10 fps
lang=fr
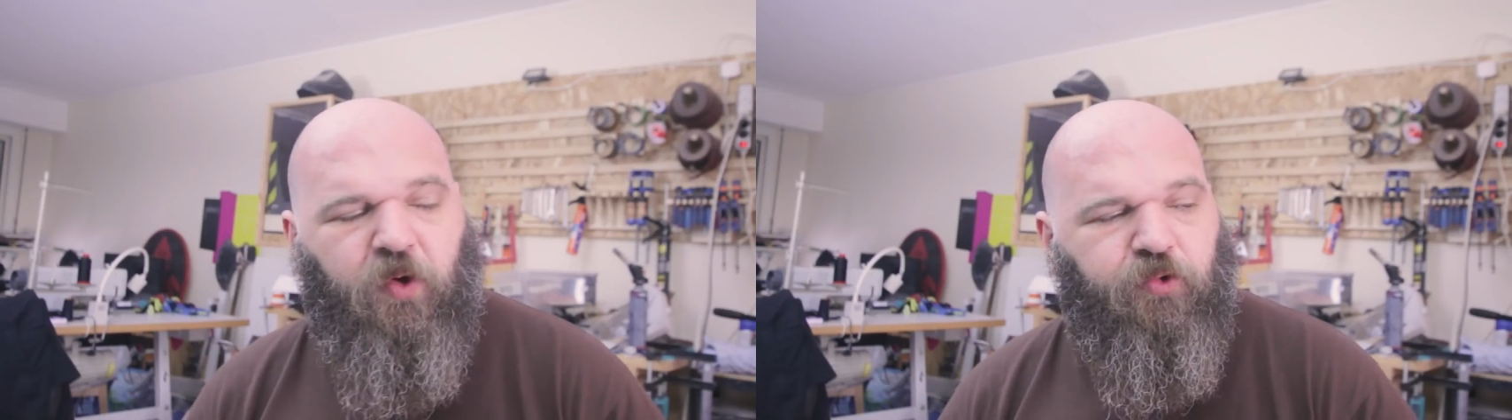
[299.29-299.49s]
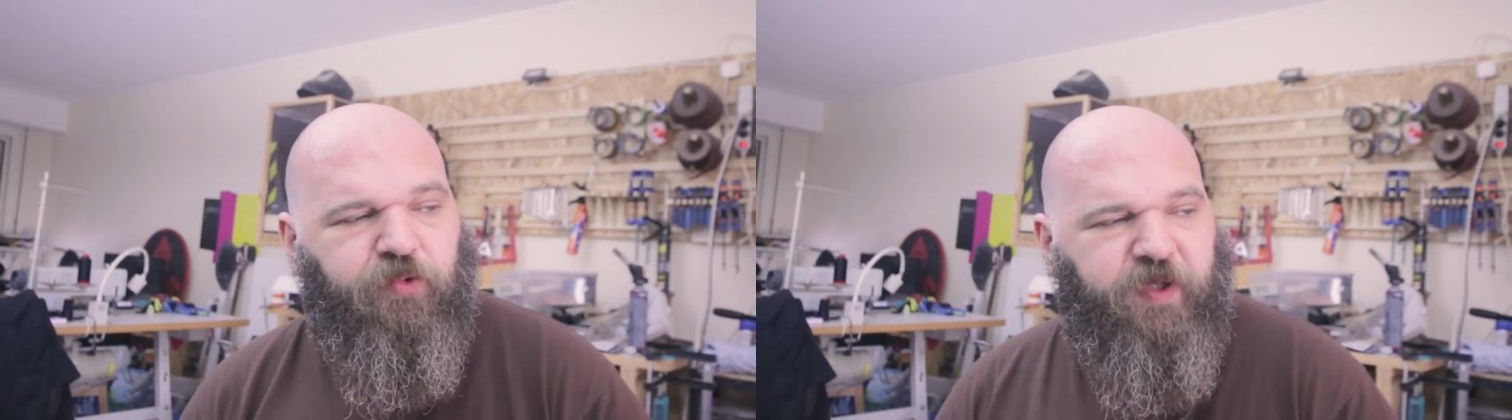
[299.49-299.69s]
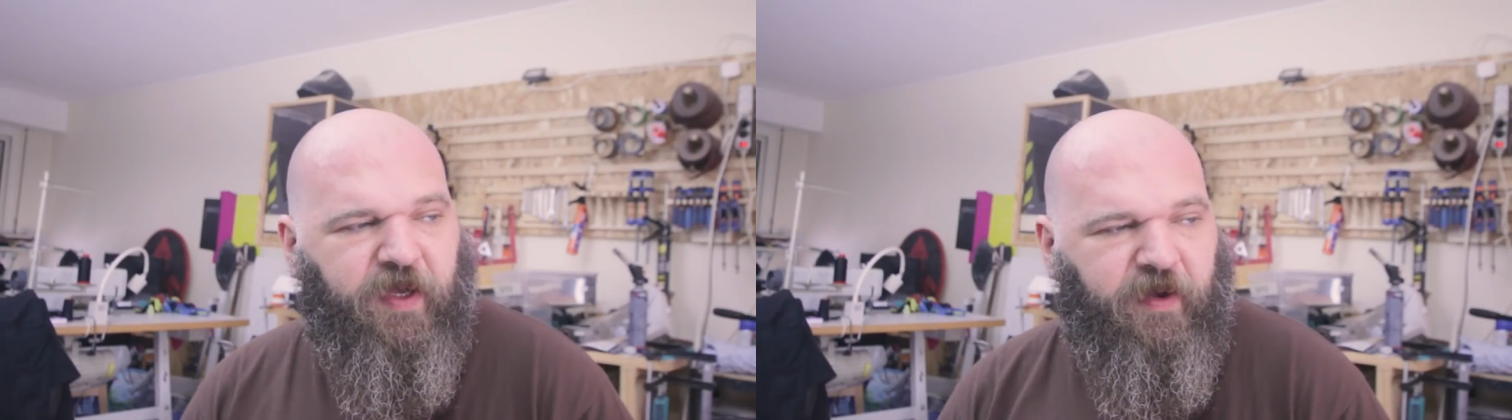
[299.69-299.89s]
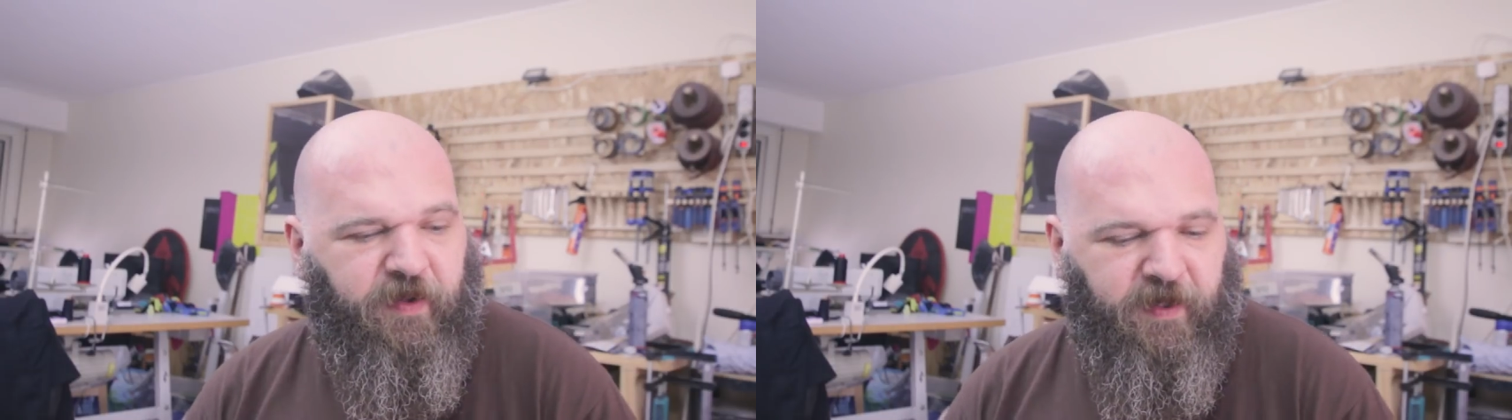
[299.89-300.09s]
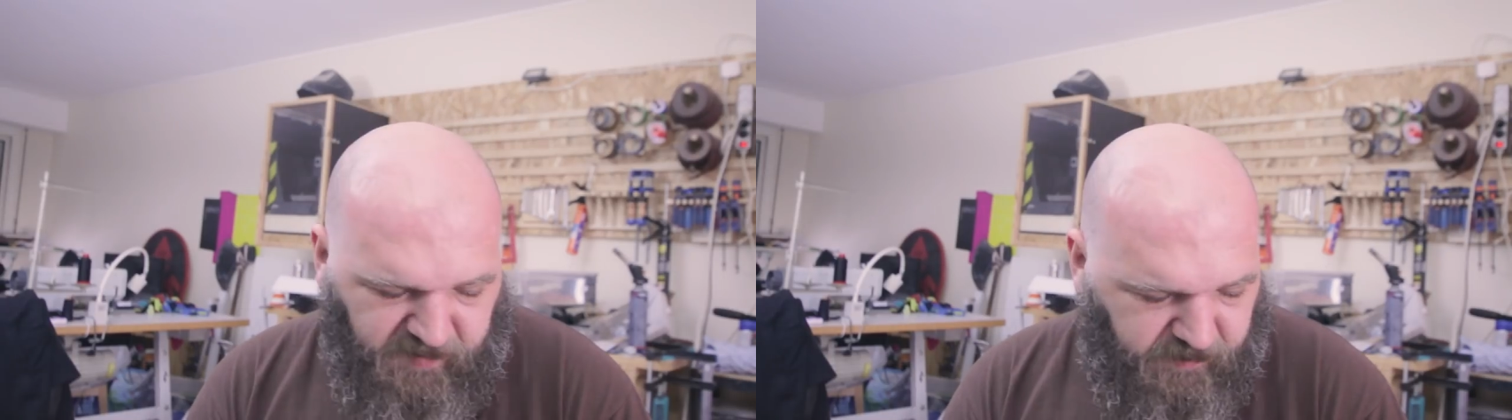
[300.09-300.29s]
En tout cas,
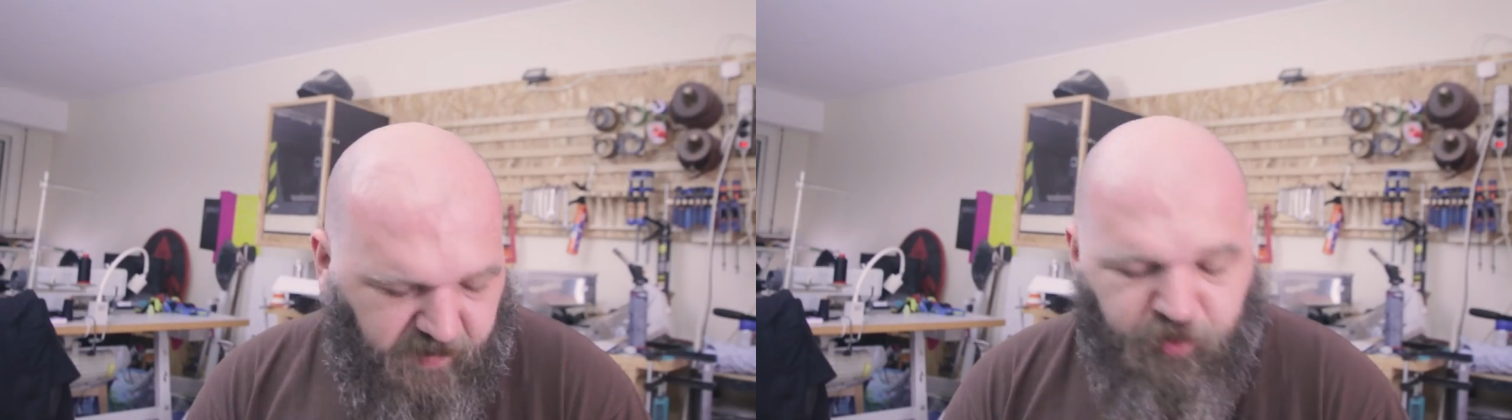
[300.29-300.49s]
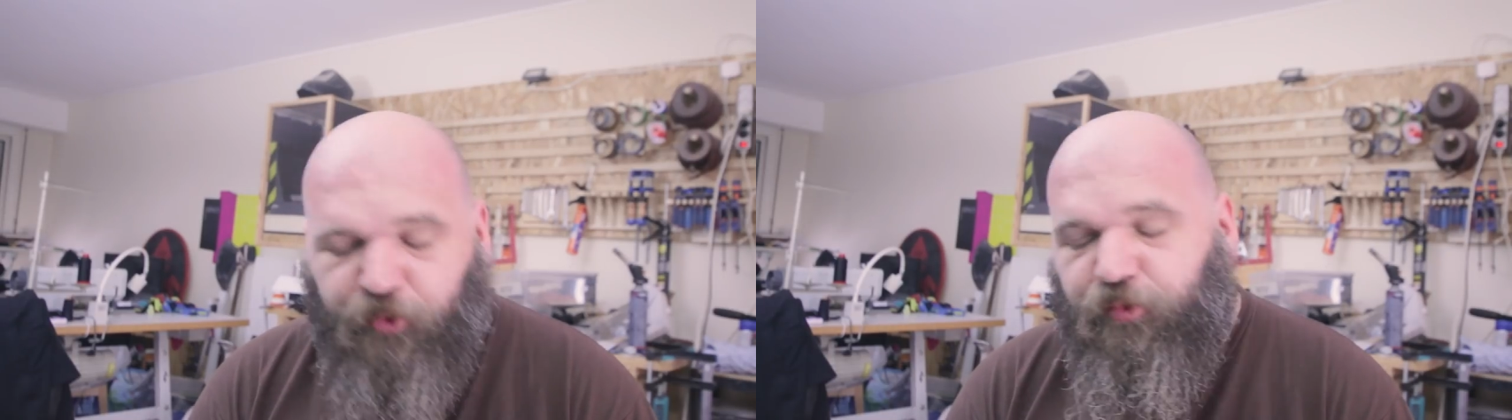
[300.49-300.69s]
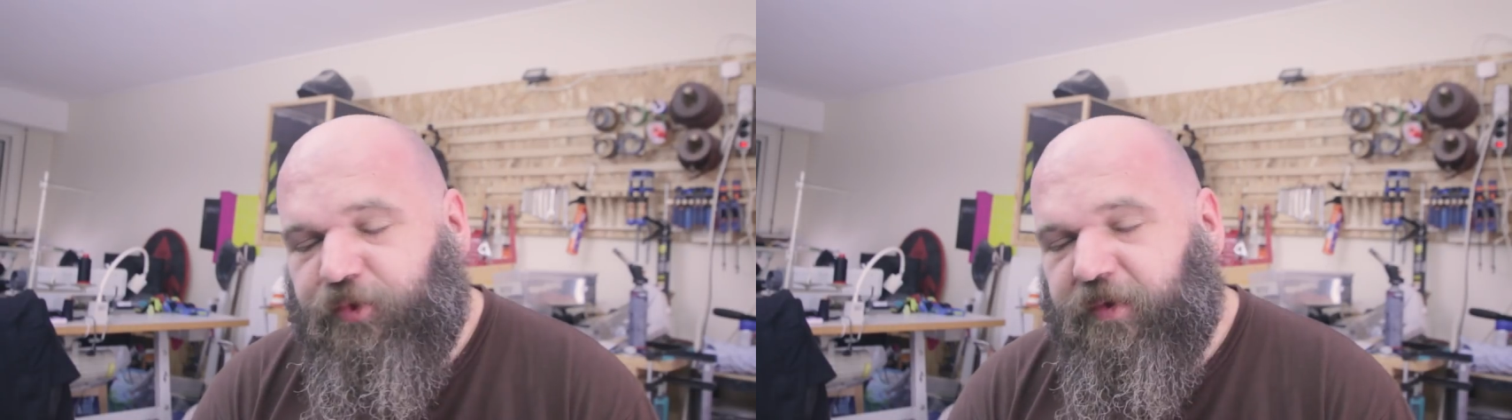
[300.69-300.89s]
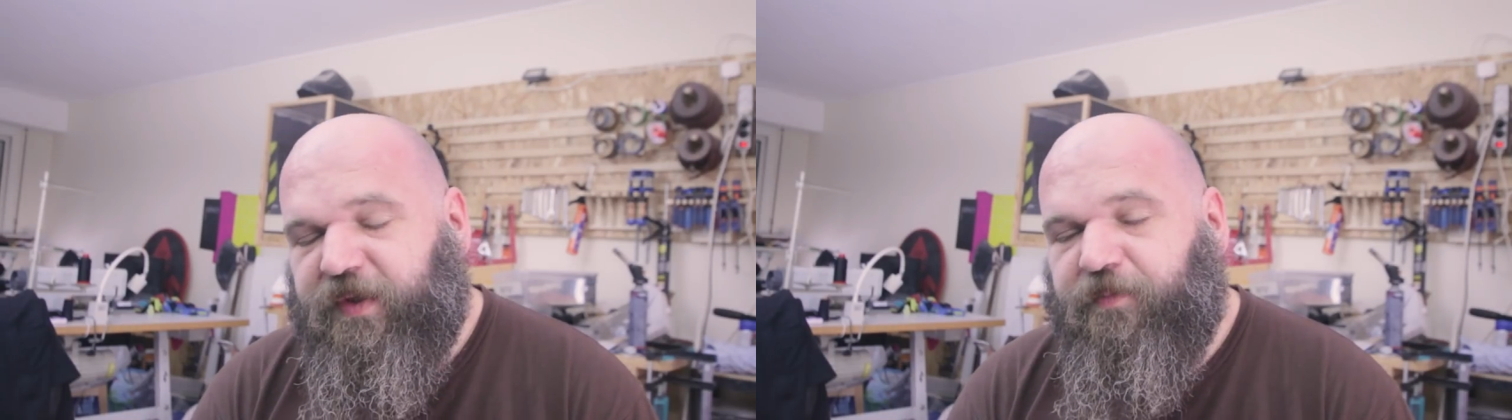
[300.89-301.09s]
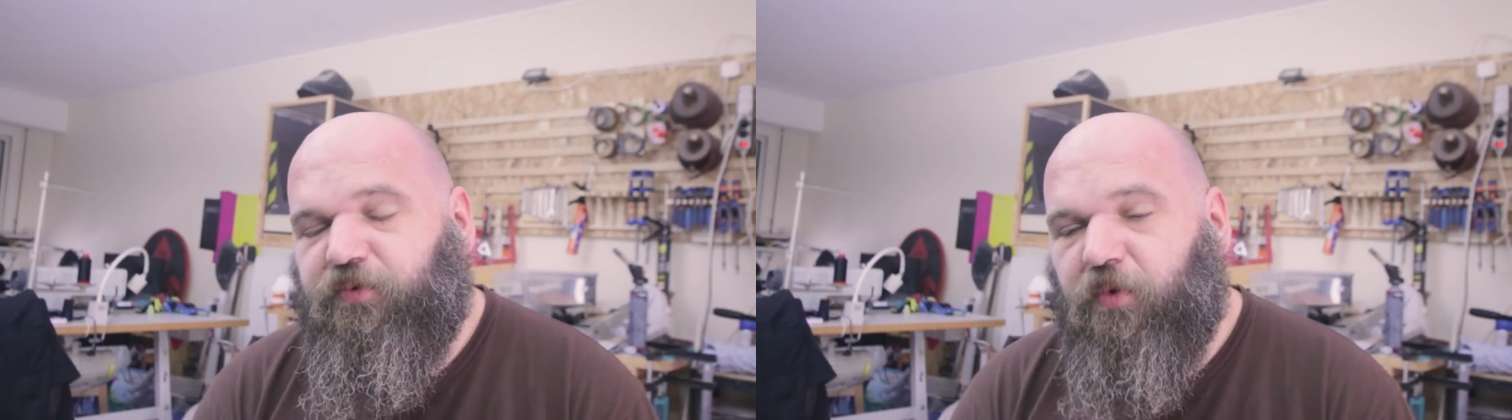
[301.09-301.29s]
bah, pour tous ceux
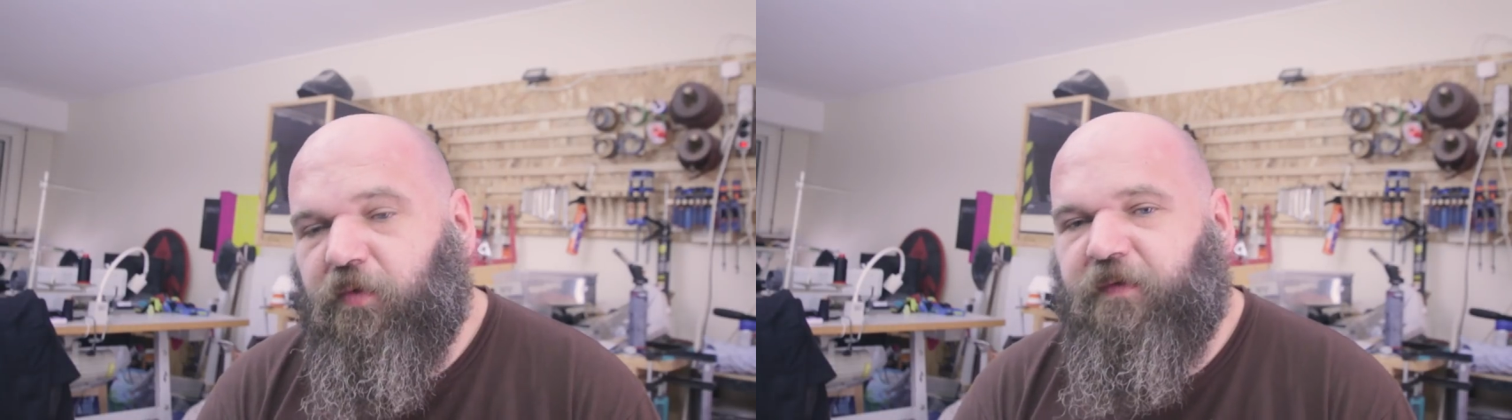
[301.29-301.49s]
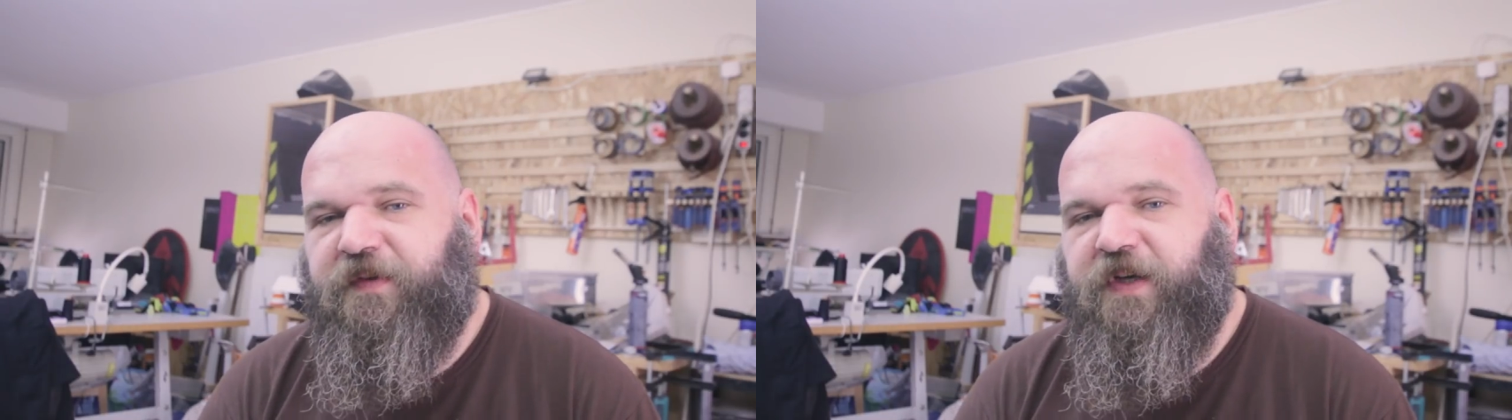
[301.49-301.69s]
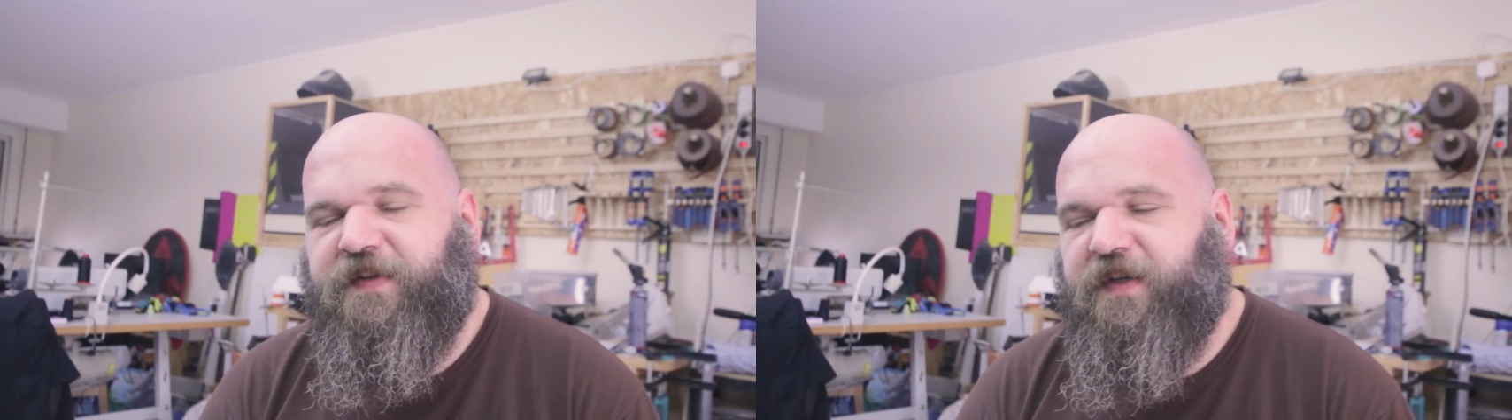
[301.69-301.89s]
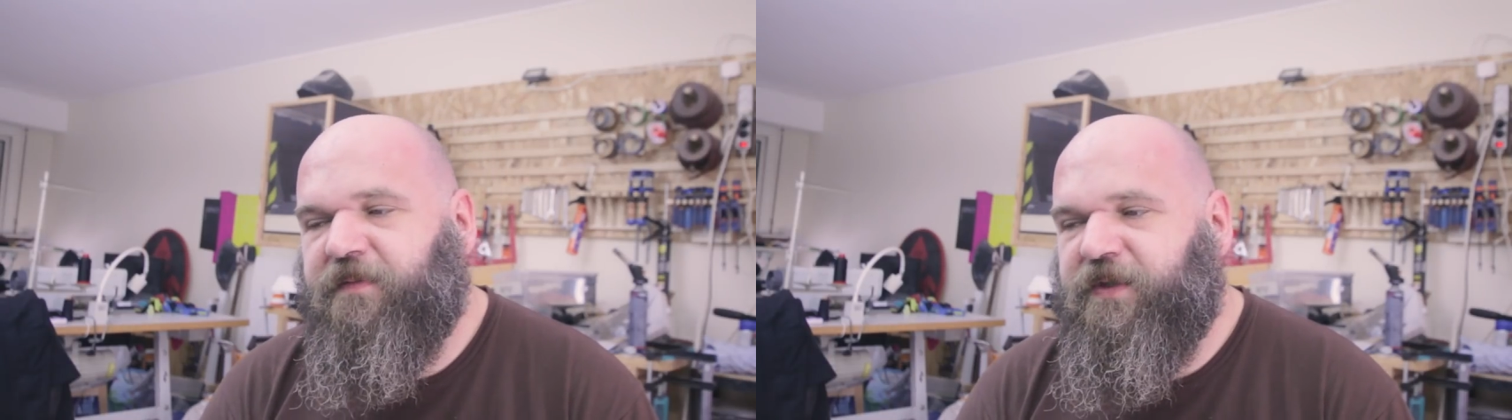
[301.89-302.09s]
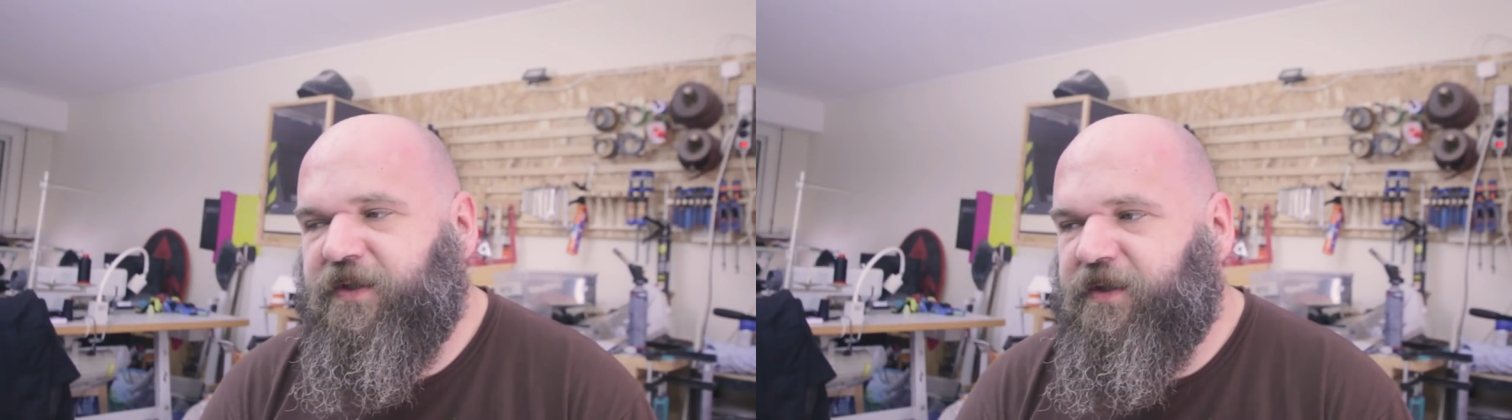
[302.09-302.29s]
qui pourront venir
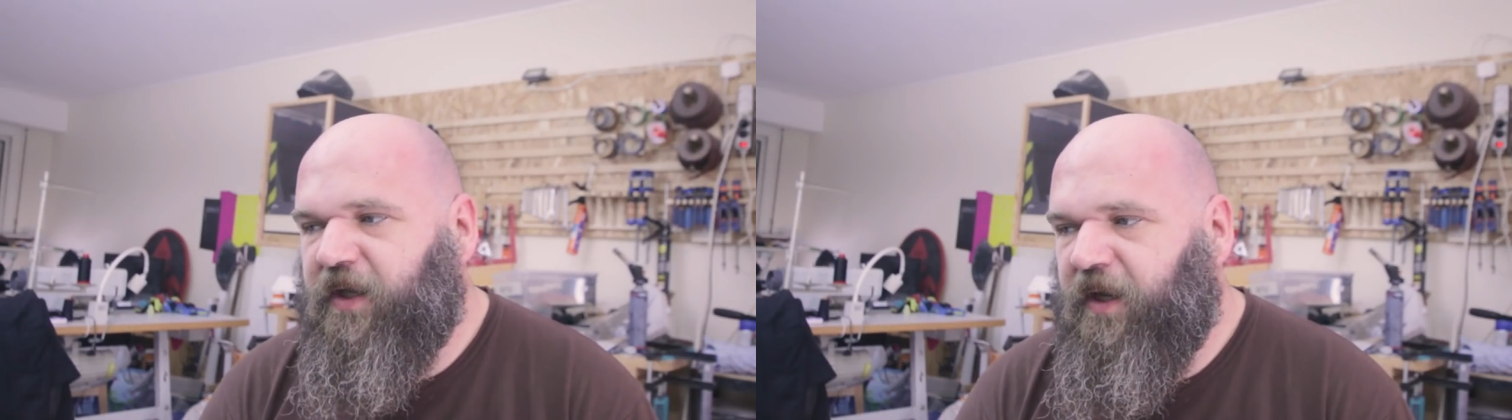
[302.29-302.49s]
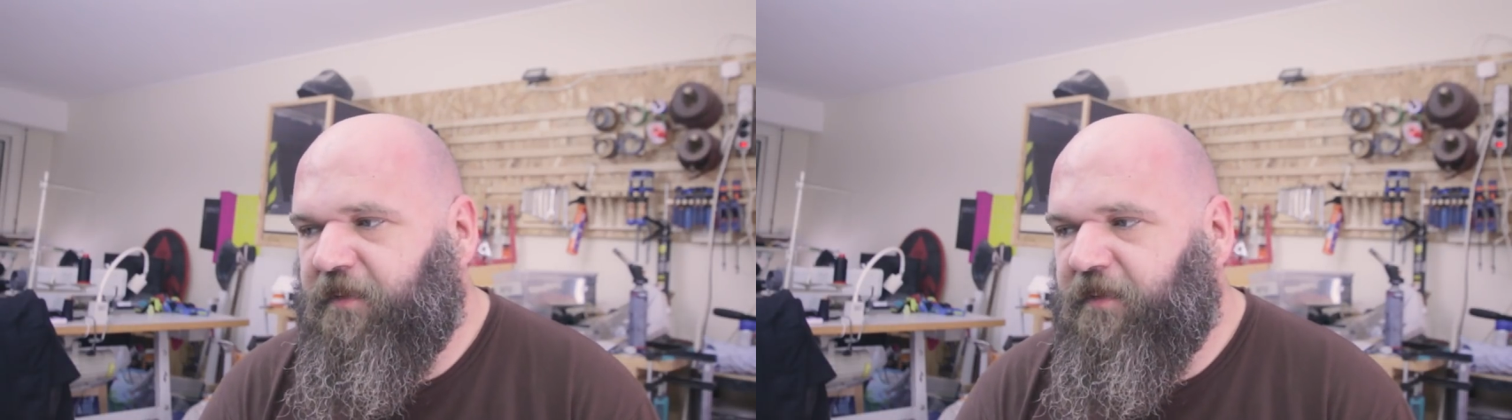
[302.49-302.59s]
samedi,